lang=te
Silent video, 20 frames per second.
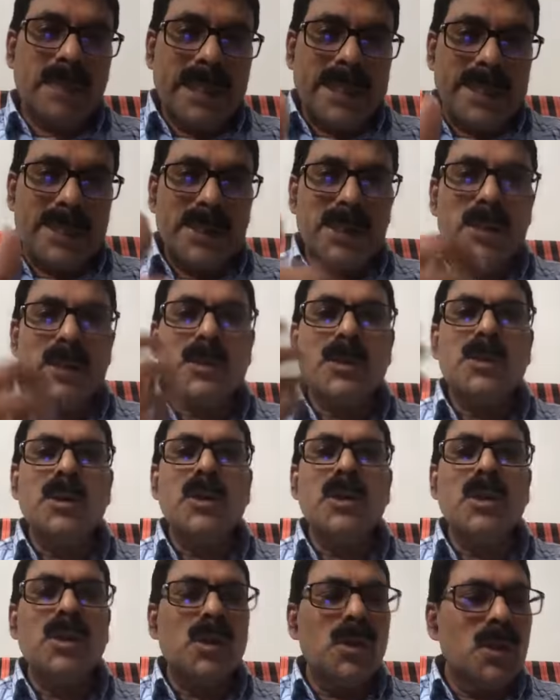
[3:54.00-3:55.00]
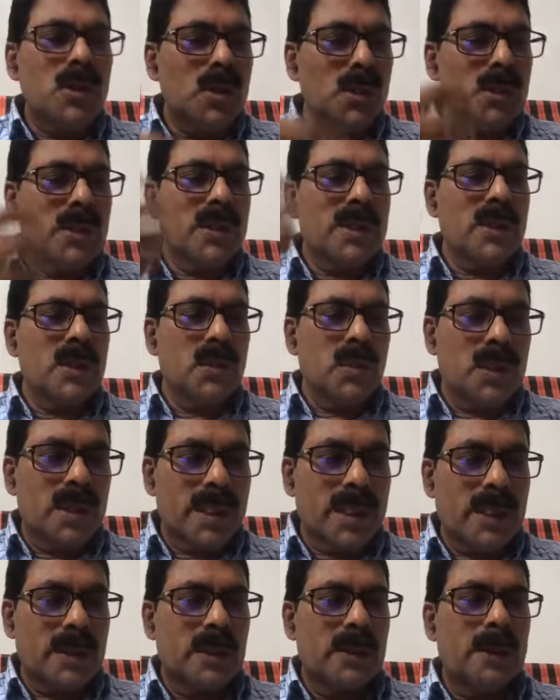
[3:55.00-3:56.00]
ప్రయత్నిస్తూ
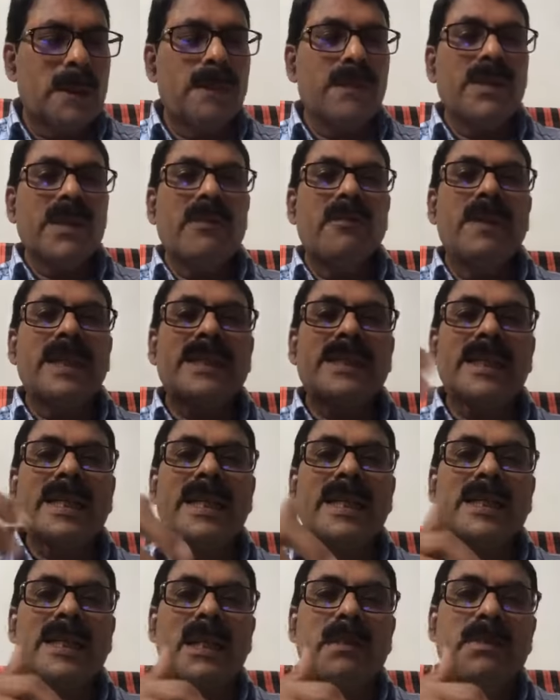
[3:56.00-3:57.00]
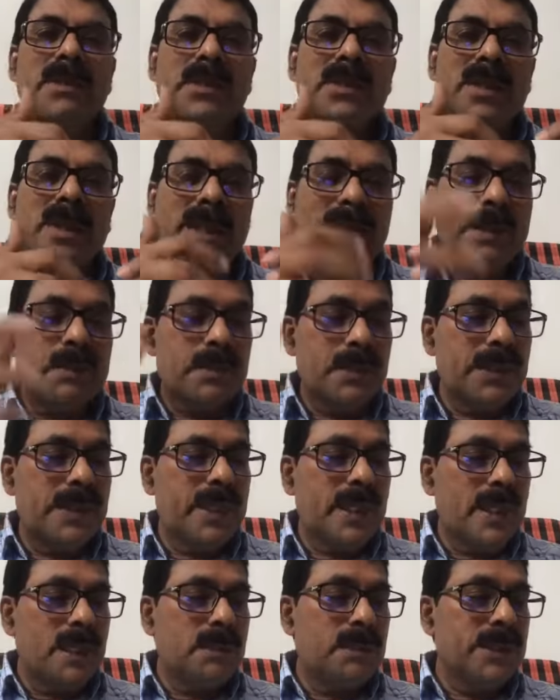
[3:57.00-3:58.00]
ఉంటారు వ్యక్తిగత అభివృద్ధి
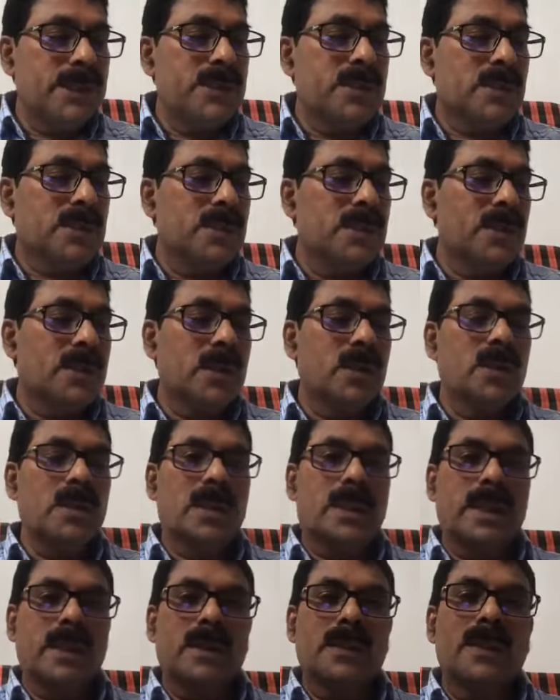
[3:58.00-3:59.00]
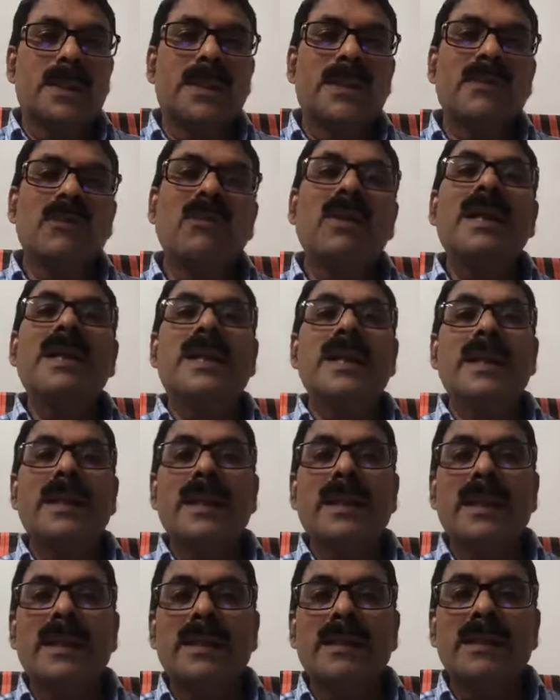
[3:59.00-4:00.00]
నైపుణ్యాలను పెంచుకుంటూ ఉంటారు
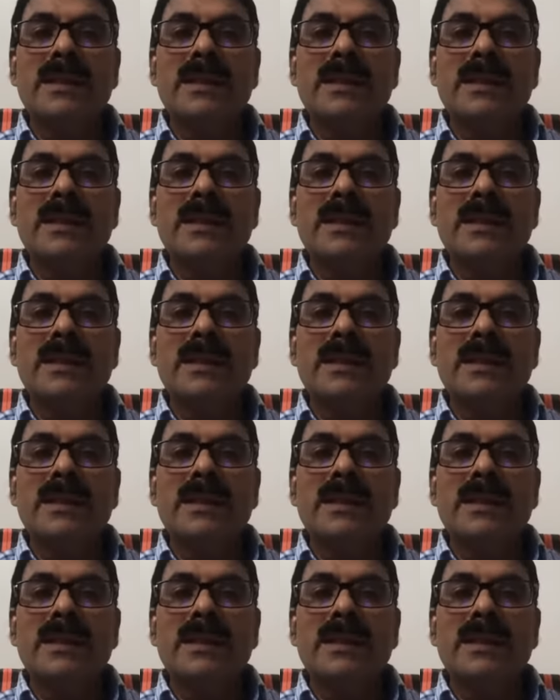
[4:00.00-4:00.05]
వాటిని